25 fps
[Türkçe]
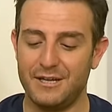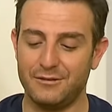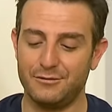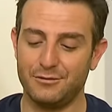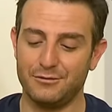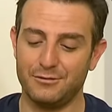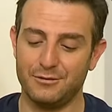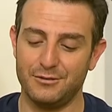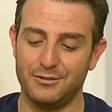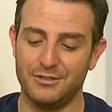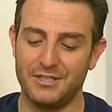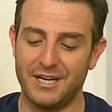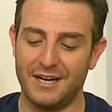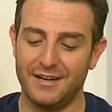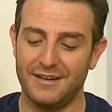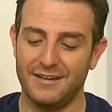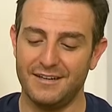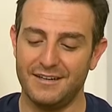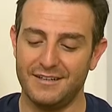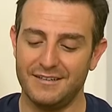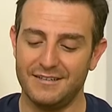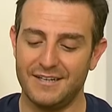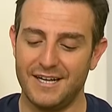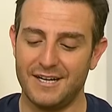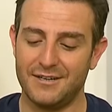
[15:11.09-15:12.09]
tutunca
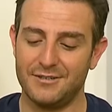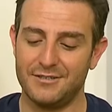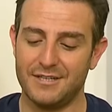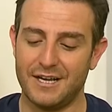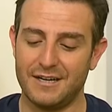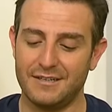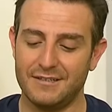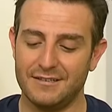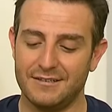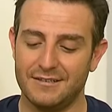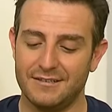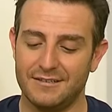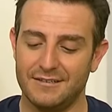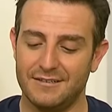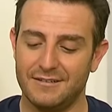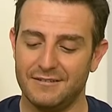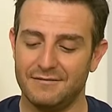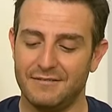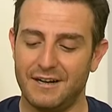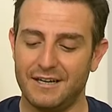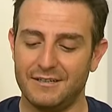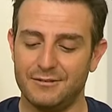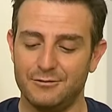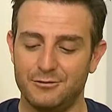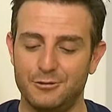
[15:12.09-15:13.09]
ne güzel
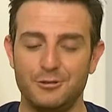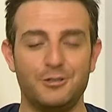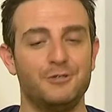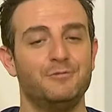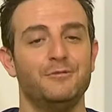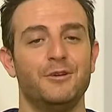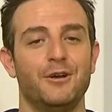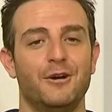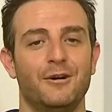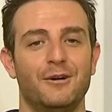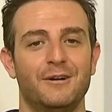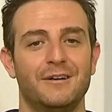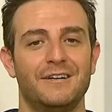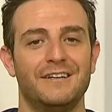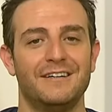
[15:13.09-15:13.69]
bak düşmüyor.